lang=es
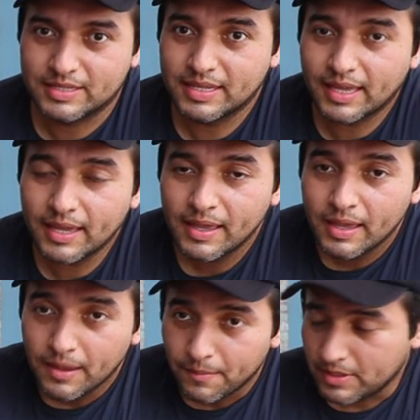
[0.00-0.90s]
Así que
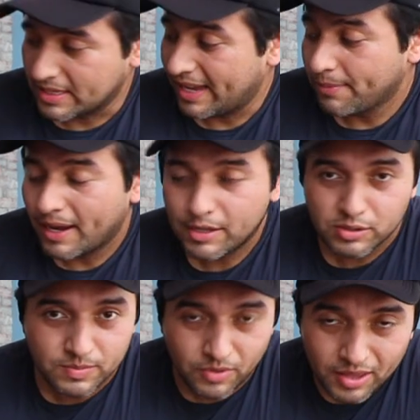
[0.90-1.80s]
pues hay
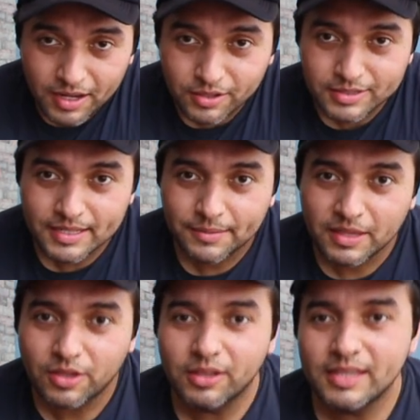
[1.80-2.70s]
varios modelos de
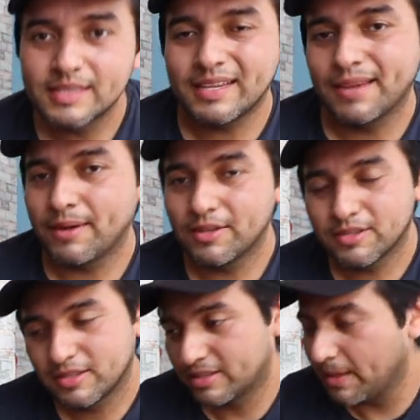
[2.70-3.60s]
bidones, hay
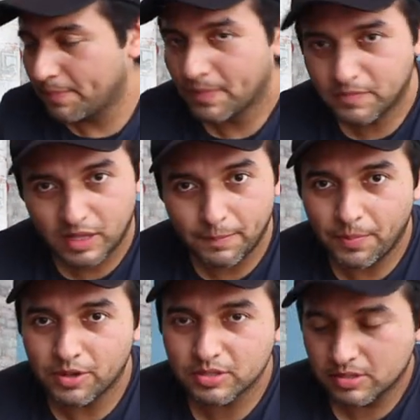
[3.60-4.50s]
varios
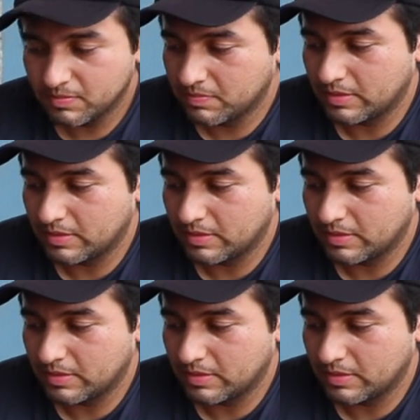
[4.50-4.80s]
tipos,